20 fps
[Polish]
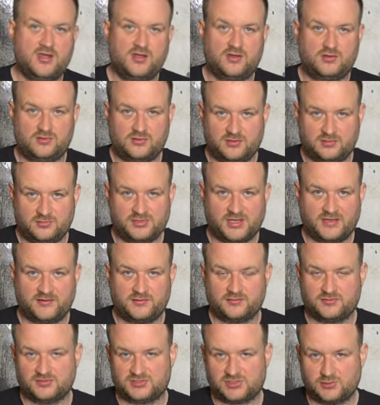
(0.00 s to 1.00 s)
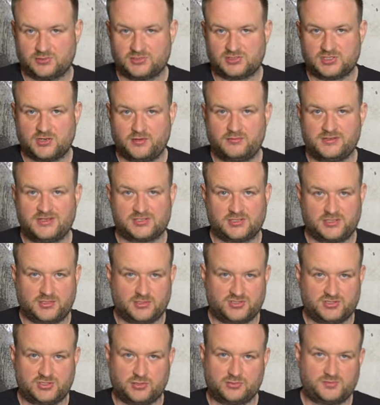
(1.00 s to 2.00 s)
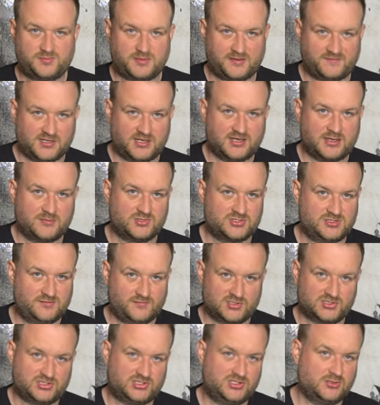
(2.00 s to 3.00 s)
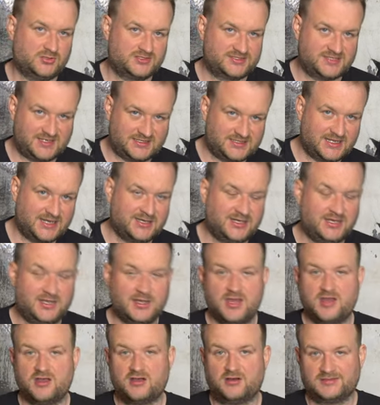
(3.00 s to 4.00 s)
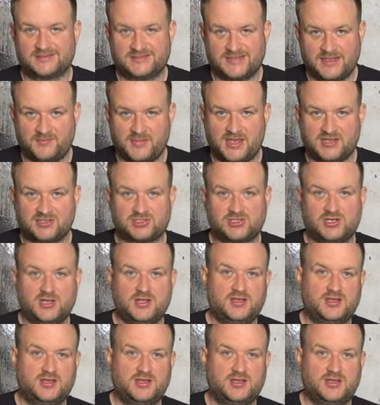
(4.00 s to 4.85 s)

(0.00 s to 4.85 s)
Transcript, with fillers: e, udaną konstrukcją, jeżeli chodzi o usprawnienia możliwości ocerdzeni, rdzeni, OC mesh,